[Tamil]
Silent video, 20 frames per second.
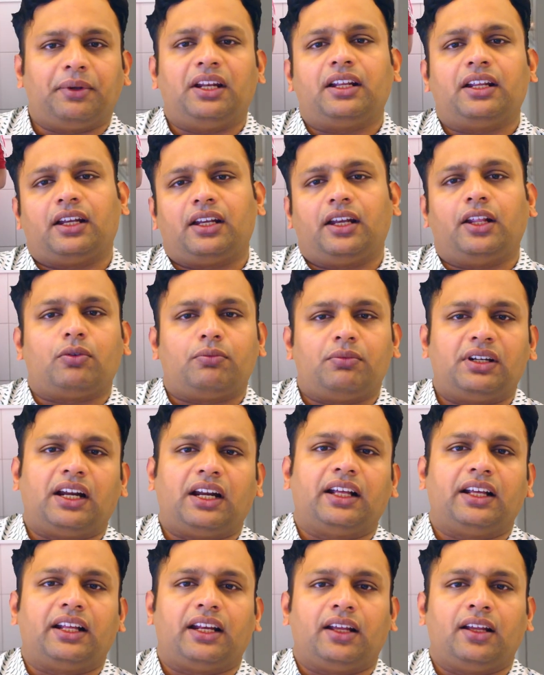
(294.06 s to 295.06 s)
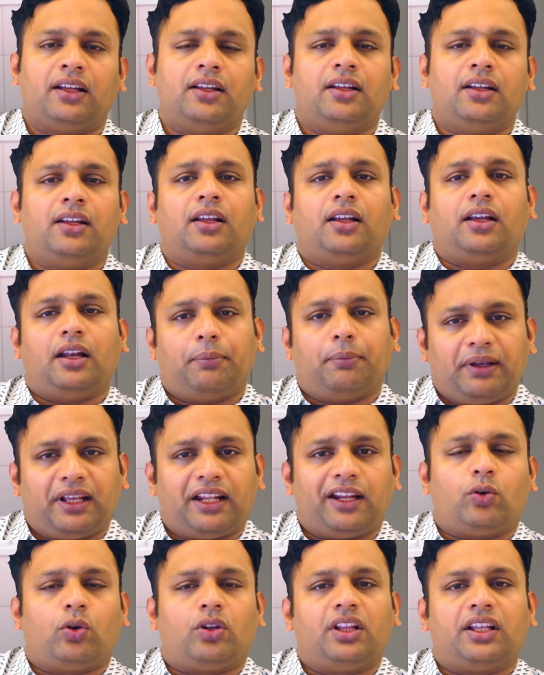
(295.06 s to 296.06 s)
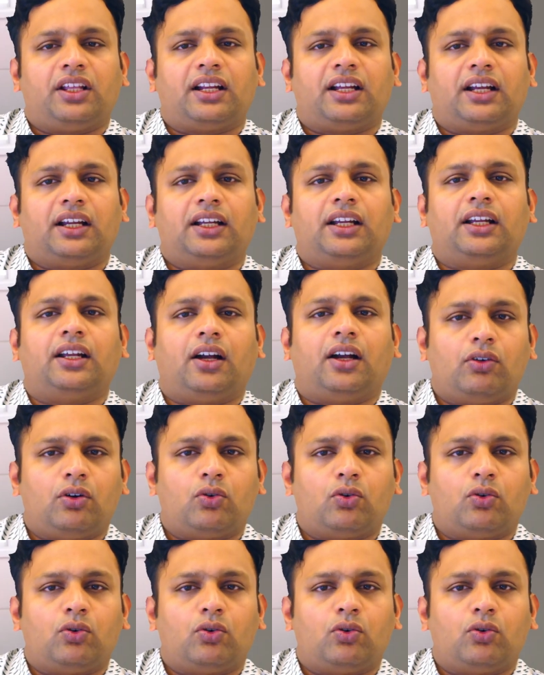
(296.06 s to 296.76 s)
சமையல் கட்டிலே ரொம்ப நடக்கிறேன் இல்லை பேர குழந்தைங்க இருக்காங்க